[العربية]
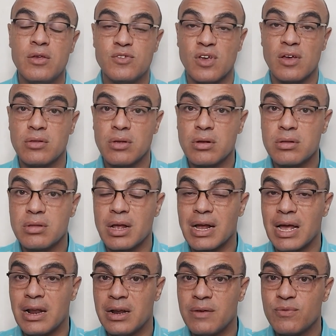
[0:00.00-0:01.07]
سيطرتك
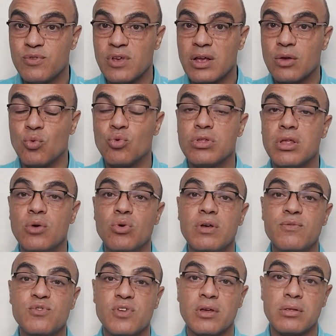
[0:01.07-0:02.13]
على نفسك
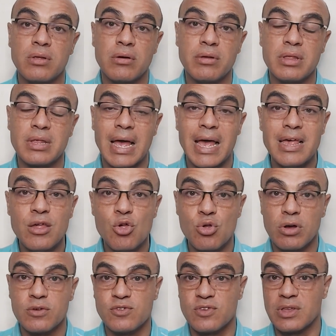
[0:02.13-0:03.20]
وتوقف سيطره اي
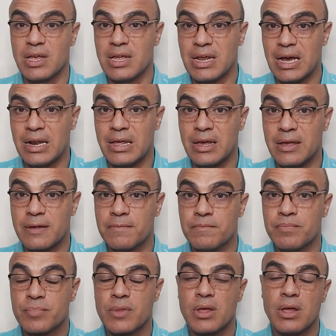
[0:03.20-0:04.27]
شخص تاني عليك
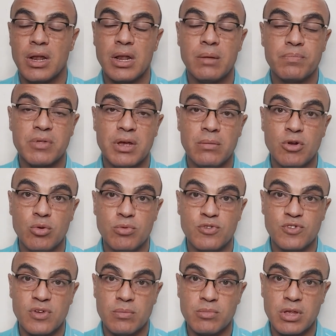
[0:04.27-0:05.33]
اللي بتعمله
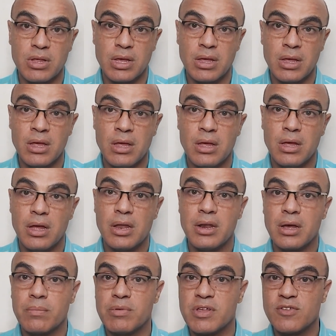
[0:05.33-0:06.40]
بالصمت ده
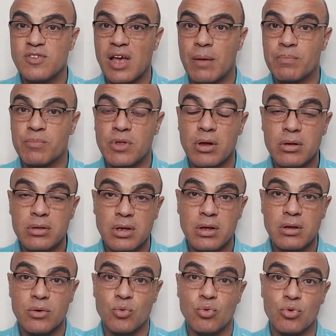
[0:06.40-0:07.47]
انك بتسحب طاقتك
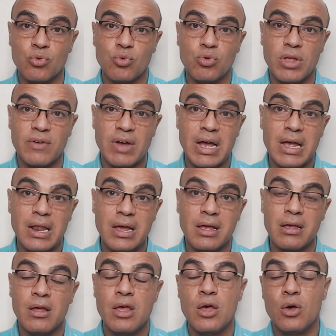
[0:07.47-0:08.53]
وردود افعالك
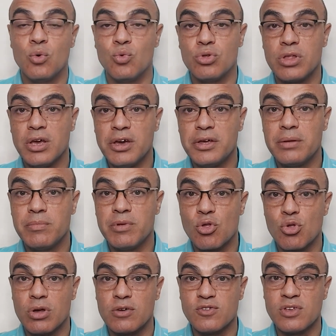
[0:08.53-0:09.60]
وتحرم
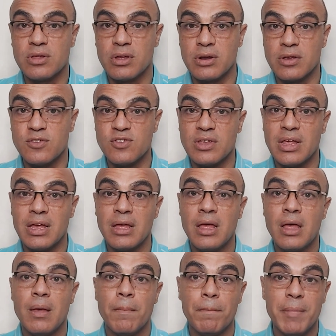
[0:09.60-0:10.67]
الشخص النرجسي ده
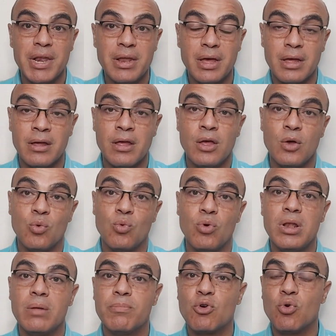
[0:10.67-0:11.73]
منها
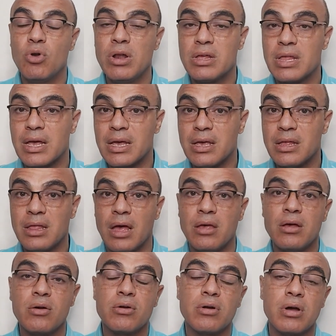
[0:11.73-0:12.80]
واللي بكل تاكيد
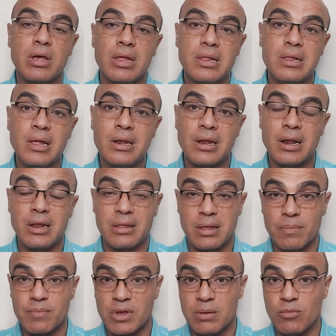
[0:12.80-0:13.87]
هيكره جدا اللي انت
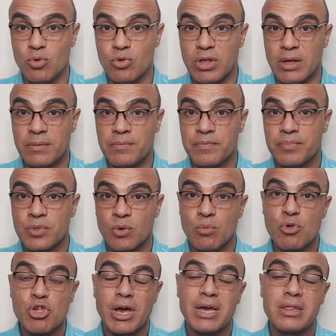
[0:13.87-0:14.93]
بتعمله ده
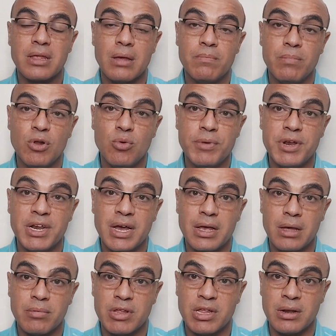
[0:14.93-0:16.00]
ومش هيتقبله منك
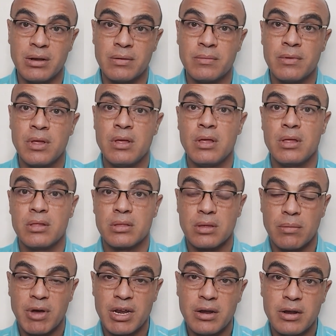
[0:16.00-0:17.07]
ابدا
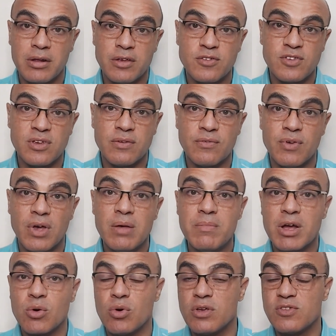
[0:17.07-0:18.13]
طبعا النرجسي
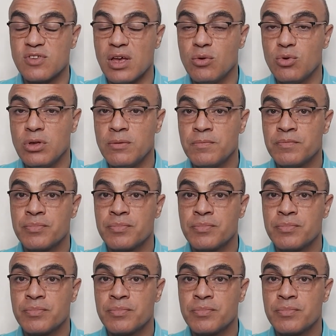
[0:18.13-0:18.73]
فاهمك كويس قوي